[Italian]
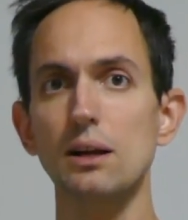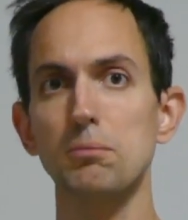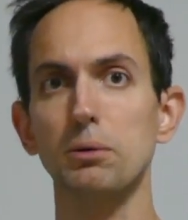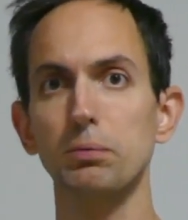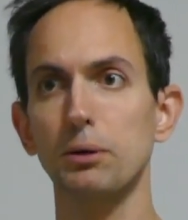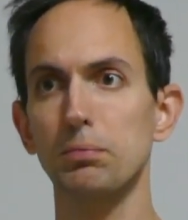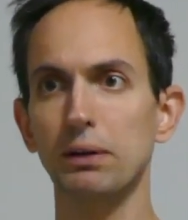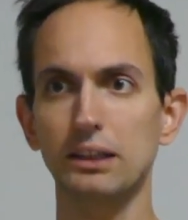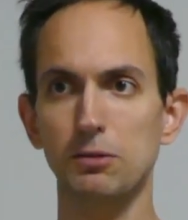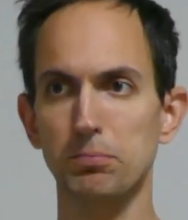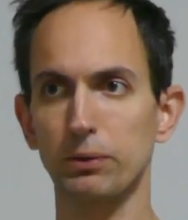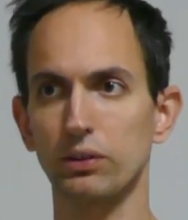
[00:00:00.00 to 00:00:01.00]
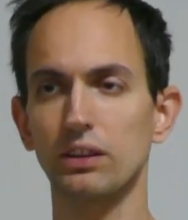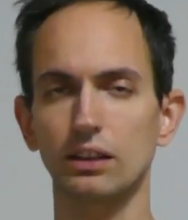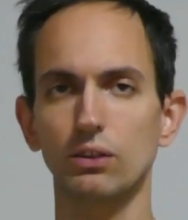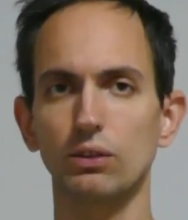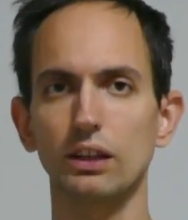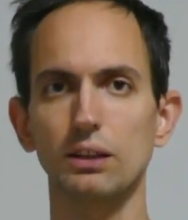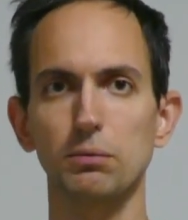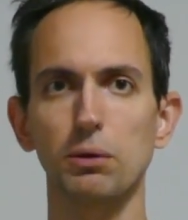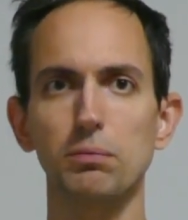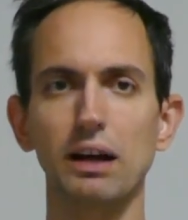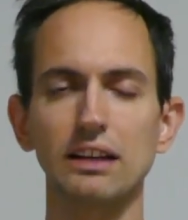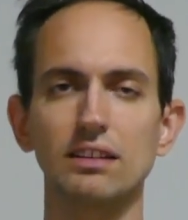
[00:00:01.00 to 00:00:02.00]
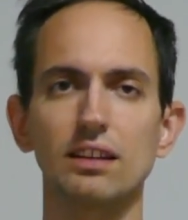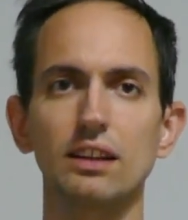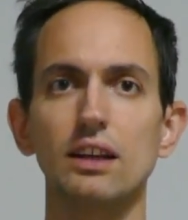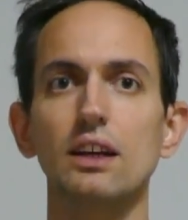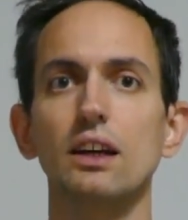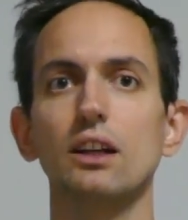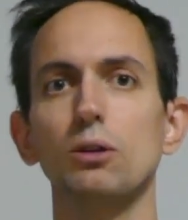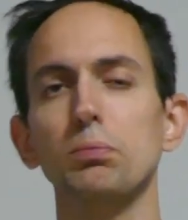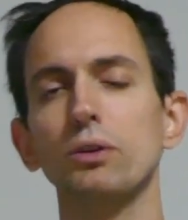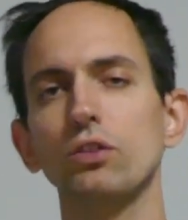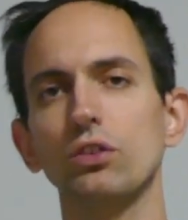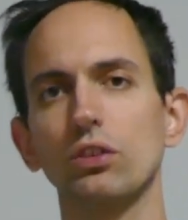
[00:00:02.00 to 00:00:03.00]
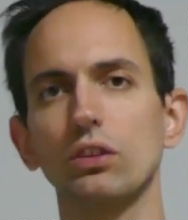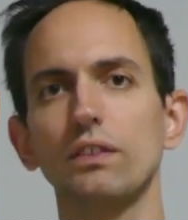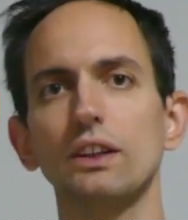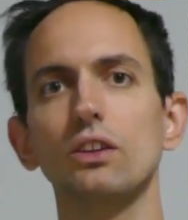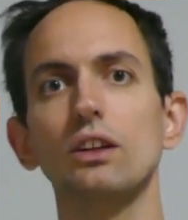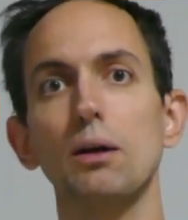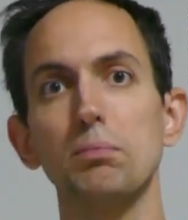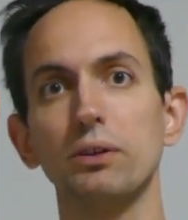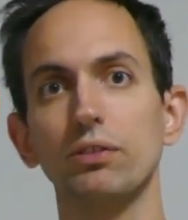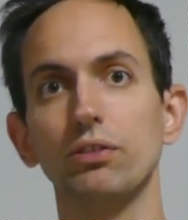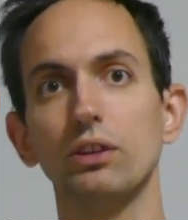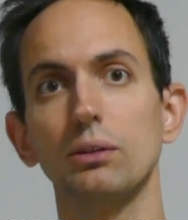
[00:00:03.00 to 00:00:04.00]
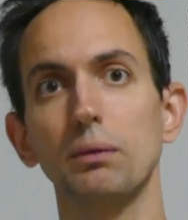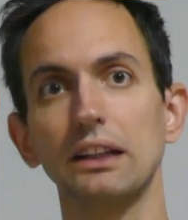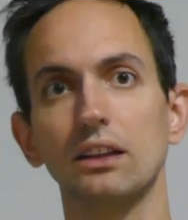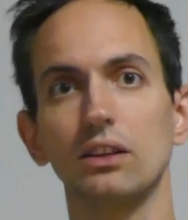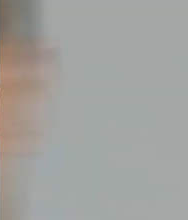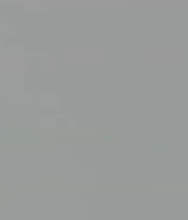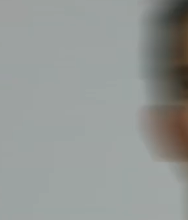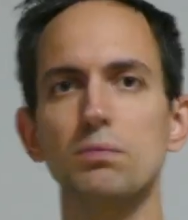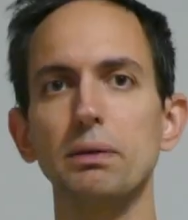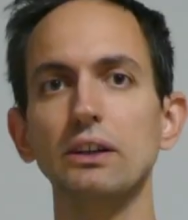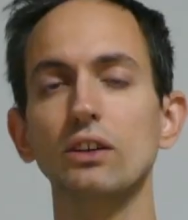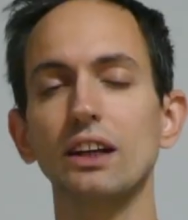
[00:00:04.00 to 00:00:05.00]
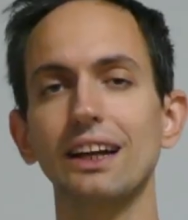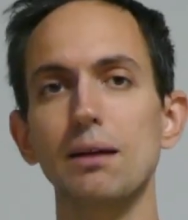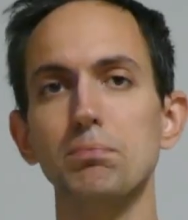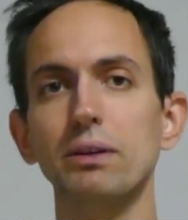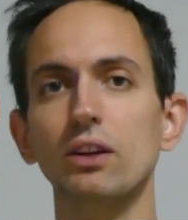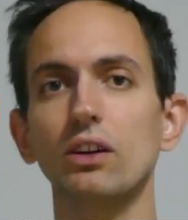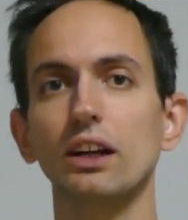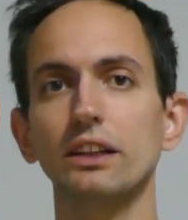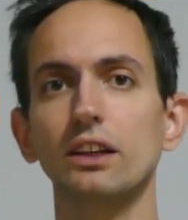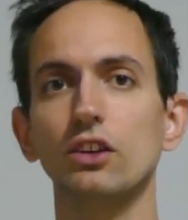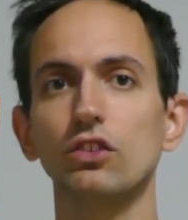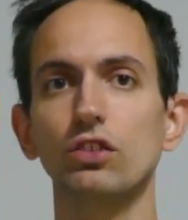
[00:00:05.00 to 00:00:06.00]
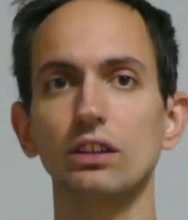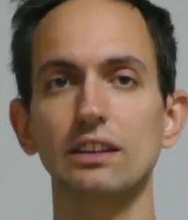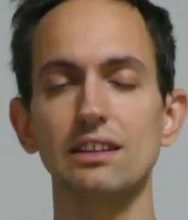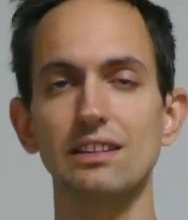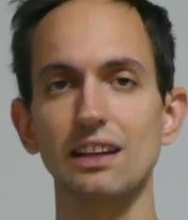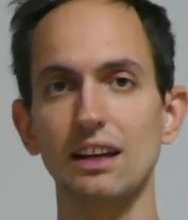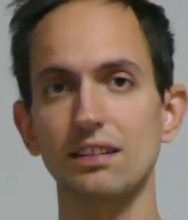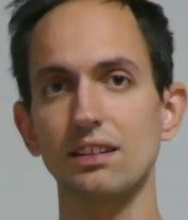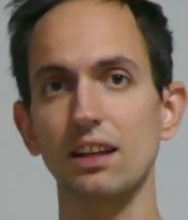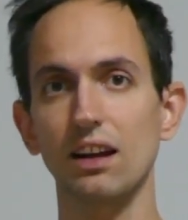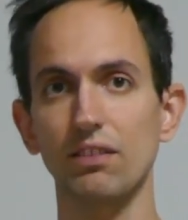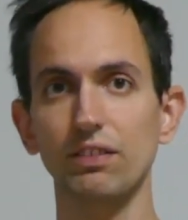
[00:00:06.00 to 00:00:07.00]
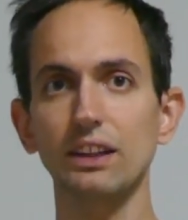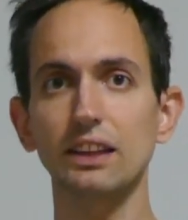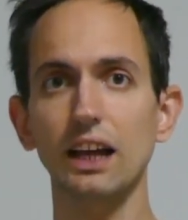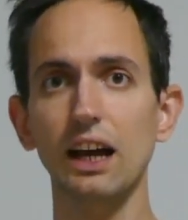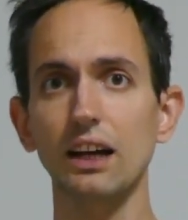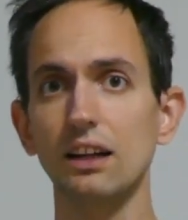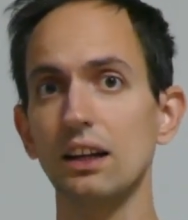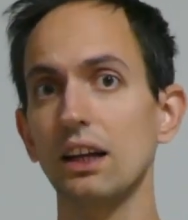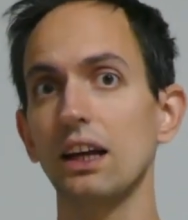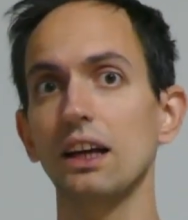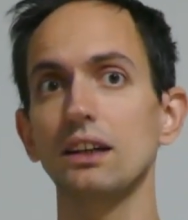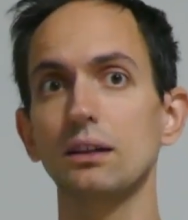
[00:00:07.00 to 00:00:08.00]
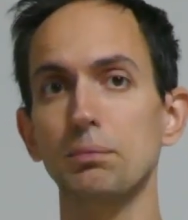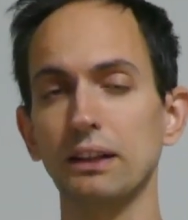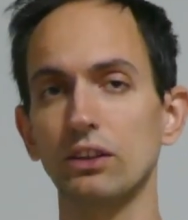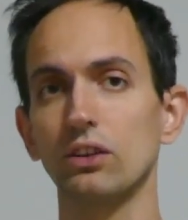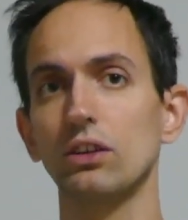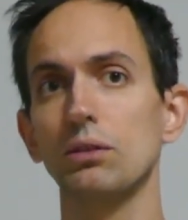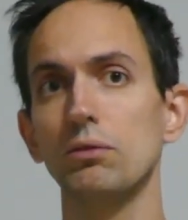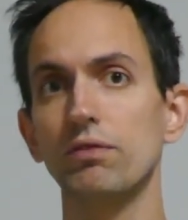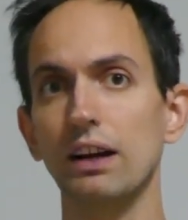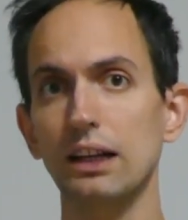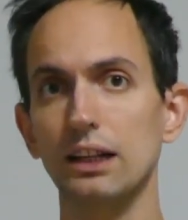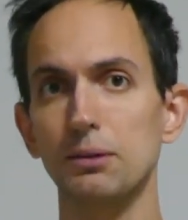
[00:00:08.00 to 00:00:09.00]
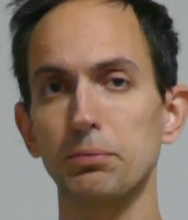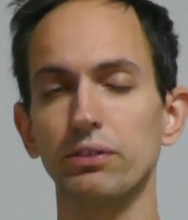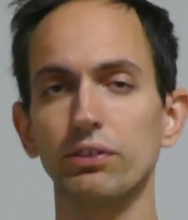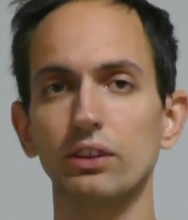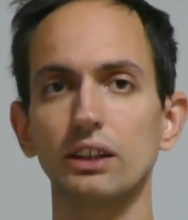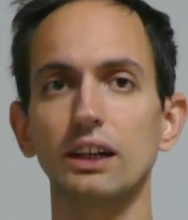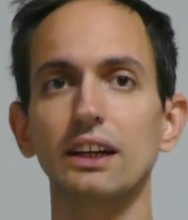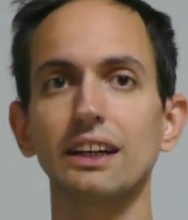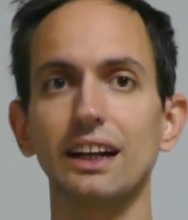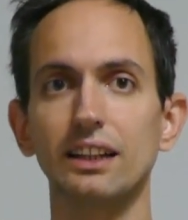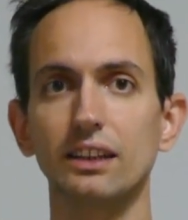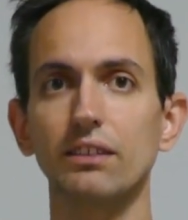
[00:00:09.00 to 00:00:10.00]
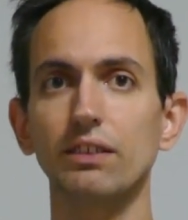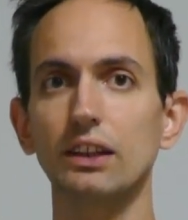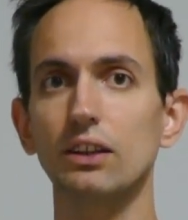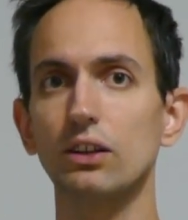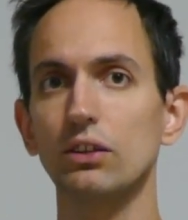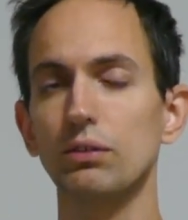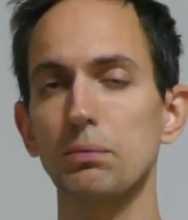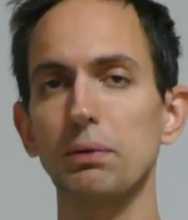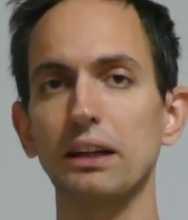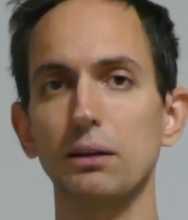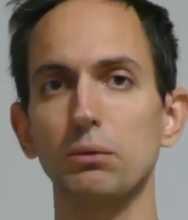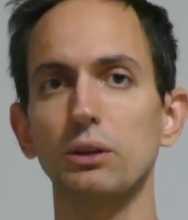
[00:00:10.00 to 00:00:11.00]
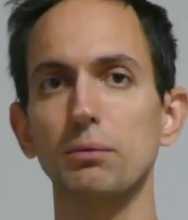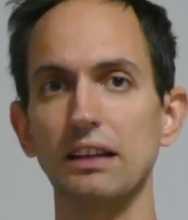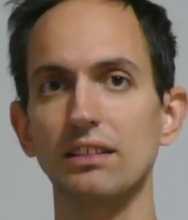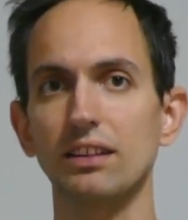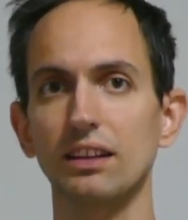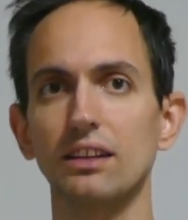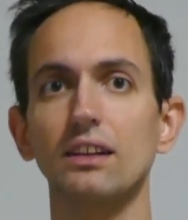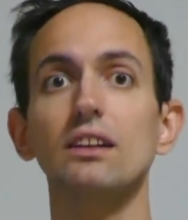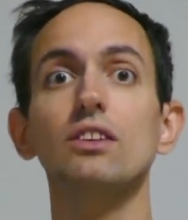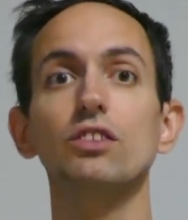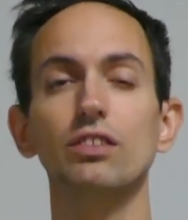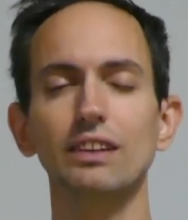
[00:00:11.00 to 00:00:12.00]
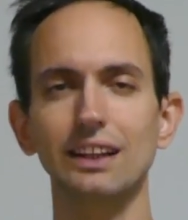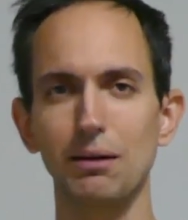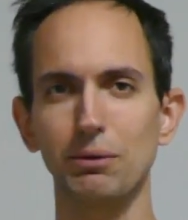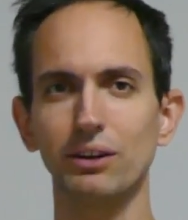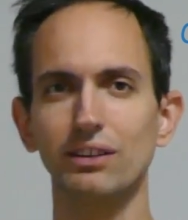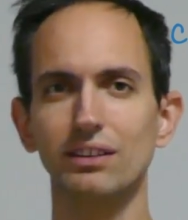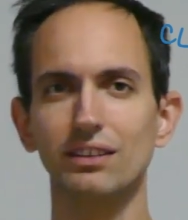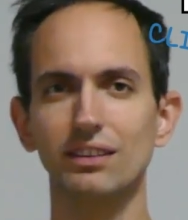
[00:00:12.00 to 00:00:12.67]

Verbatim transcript: proprio per impostarti un attimo il mindset e dopo ci sono i video di approfondimento. Spero che la pillola di oggi ti sia servita e ripeto, vai ad approfondire in altri video dove parliamo di mindset. Ci vediamo!